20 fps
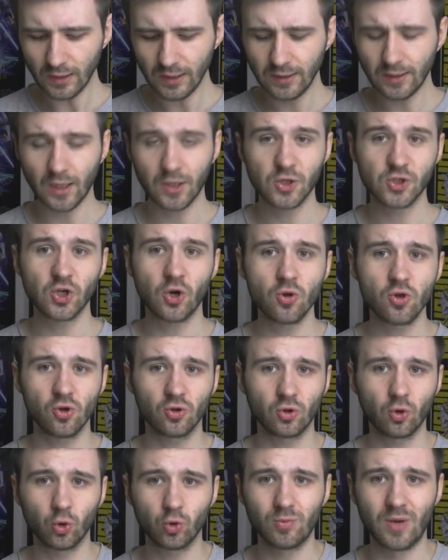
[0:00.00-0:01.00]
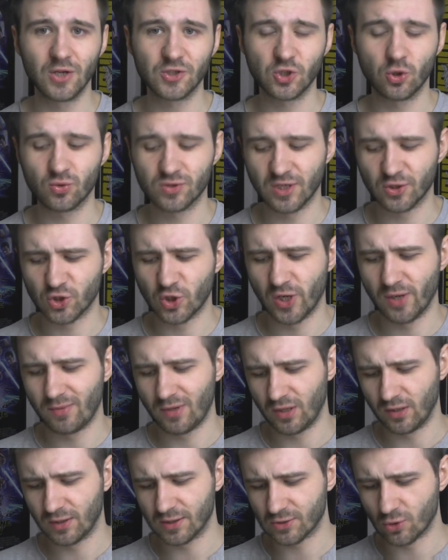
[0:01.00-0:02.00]
I tak, jeśli chodzi o to tłumacza, już
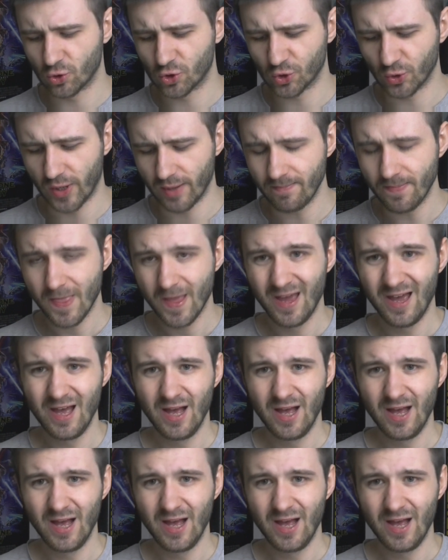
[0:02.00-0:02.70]
zacząłem, ale nie skończyłem.